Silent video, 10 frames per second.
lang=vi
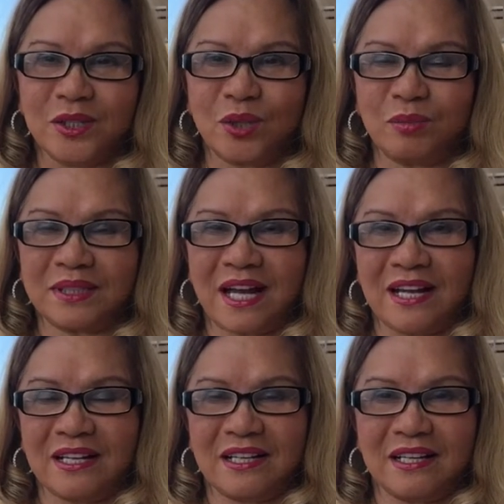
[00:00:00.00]
chúng
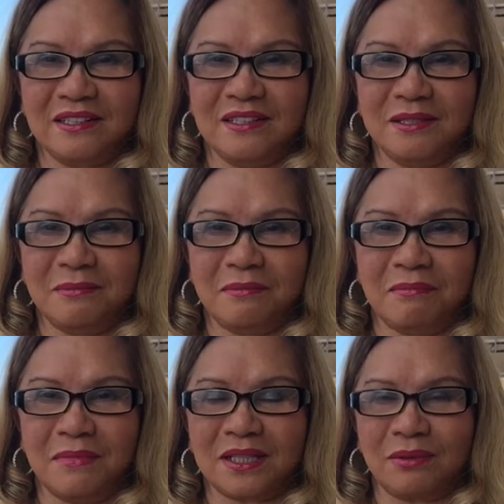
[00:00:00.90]
ta là người
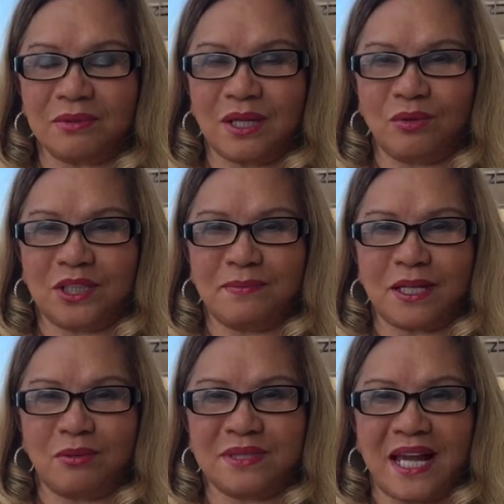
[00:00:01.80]
bất động đầu tư bất
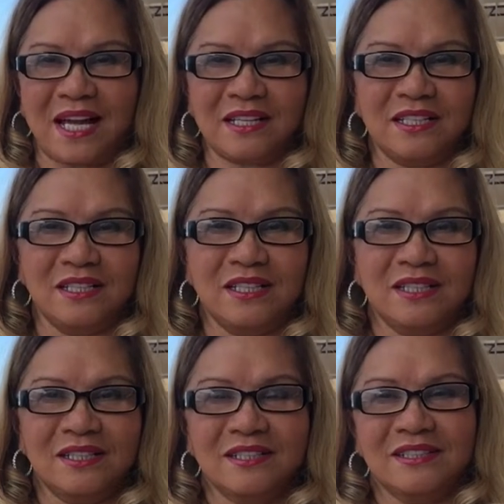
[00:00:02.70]
động sản
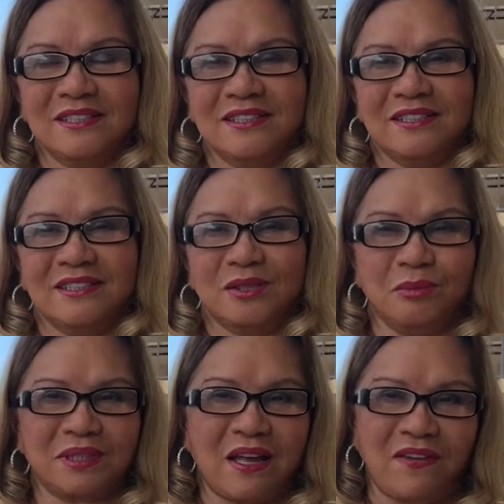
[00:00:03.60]

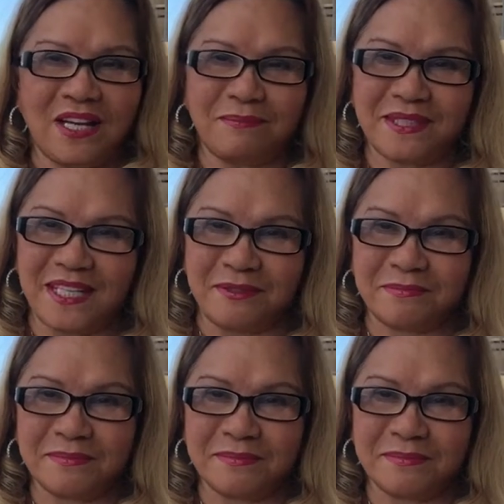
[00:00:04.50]
chúng ta phải làm gì